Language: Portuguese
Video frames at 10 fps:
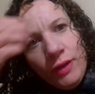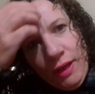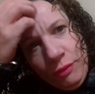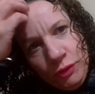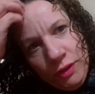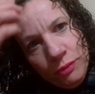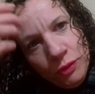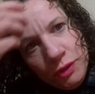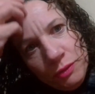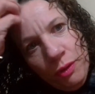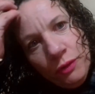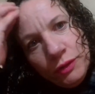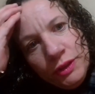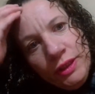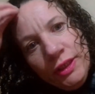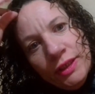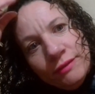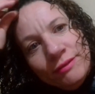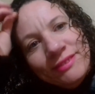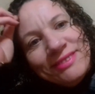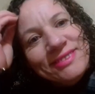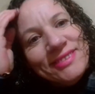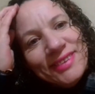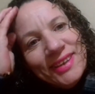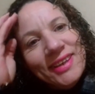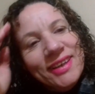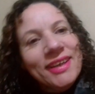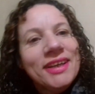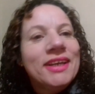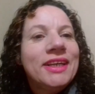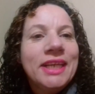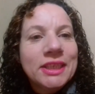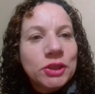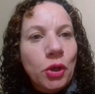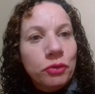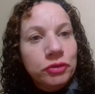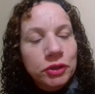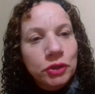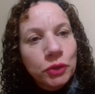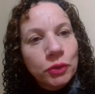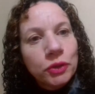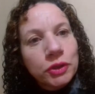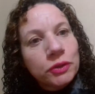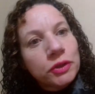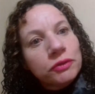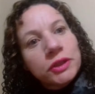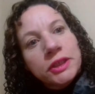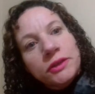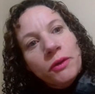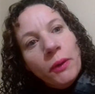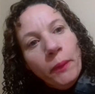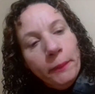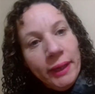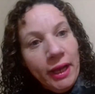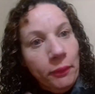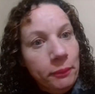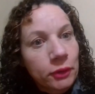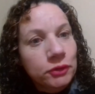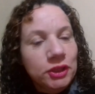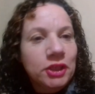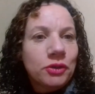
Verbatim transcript: Olá, meus amores, bom dia. Este é o vídeo de hoje. Hoje vocês vão acompanhar o meu dia.